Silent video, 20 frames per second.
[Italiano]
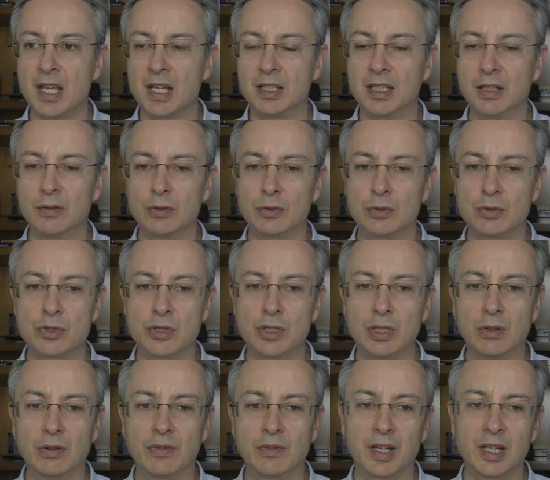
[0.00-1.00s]
devo, riusci-
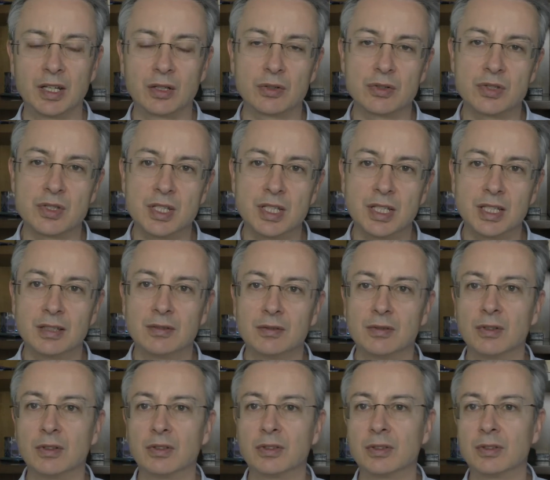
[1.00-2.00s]
devo fare così,
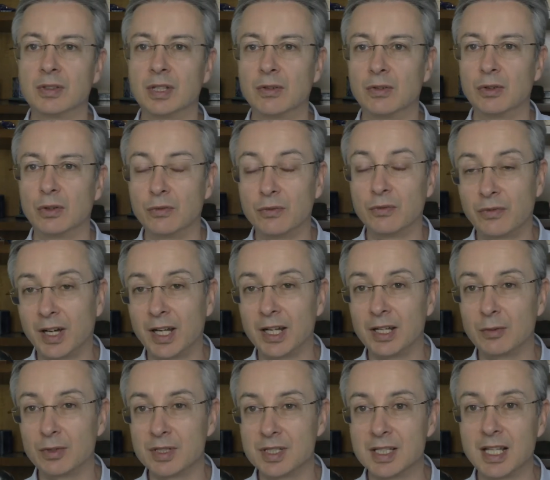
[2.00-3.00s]
devo, devo non
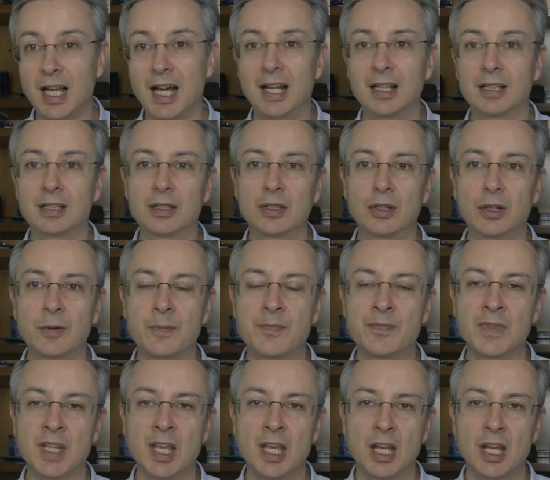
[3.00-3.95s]
fare quest'altro.